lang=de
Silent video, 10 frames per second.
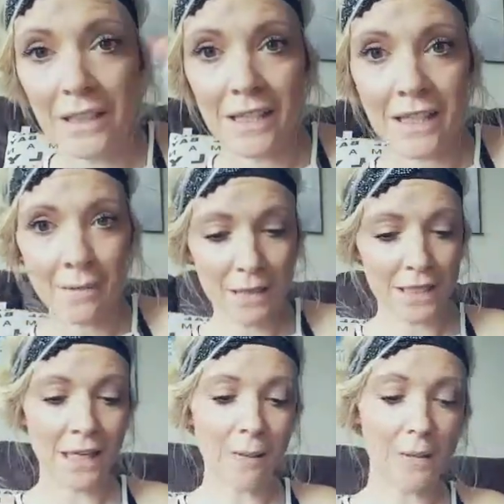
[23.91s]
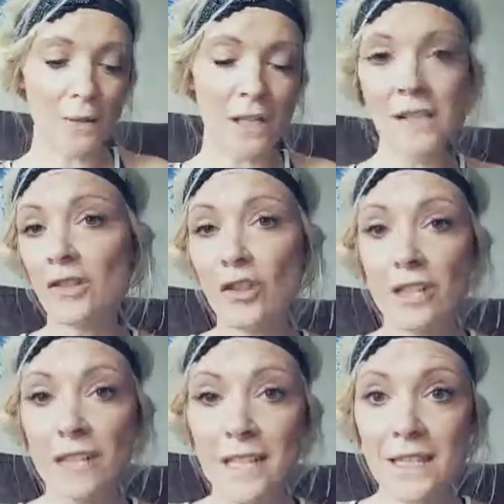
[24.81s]
Ich liebe die, die haben so einen ganz
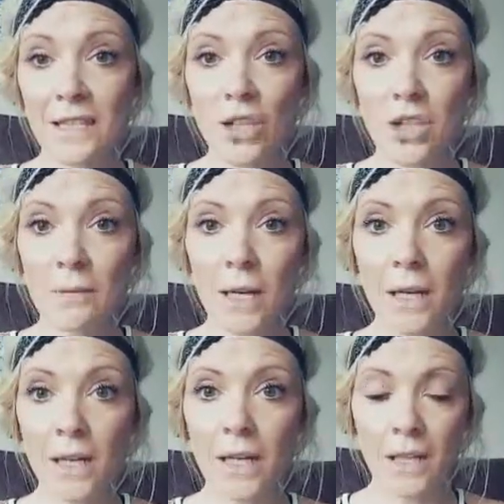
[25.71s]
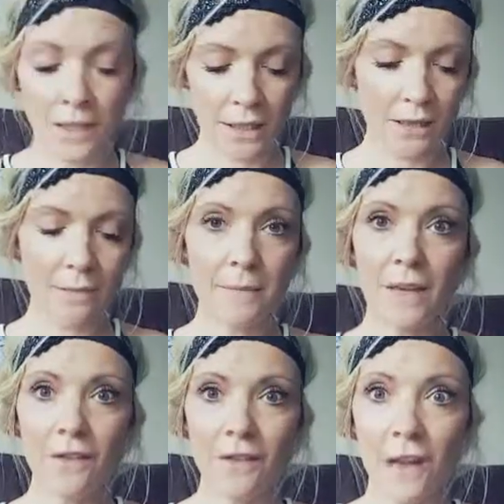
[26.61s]
tollen
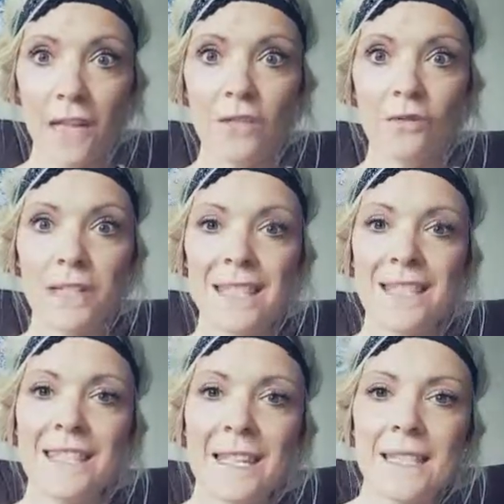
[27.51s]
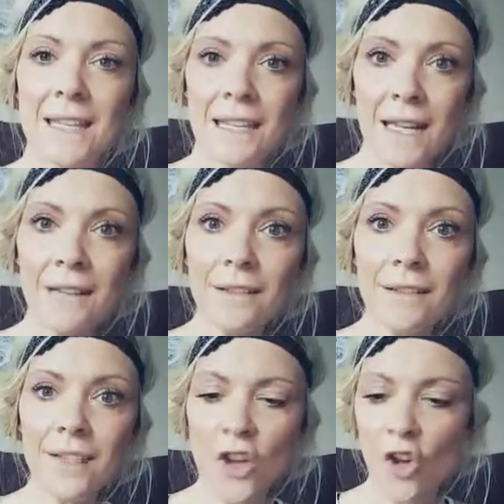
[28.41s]
Glitzer-Schimmer-Effekt ähm, und die sind sehr, sehr
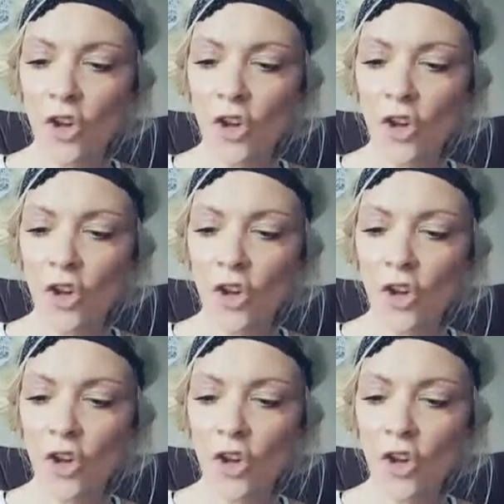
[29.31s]
deckend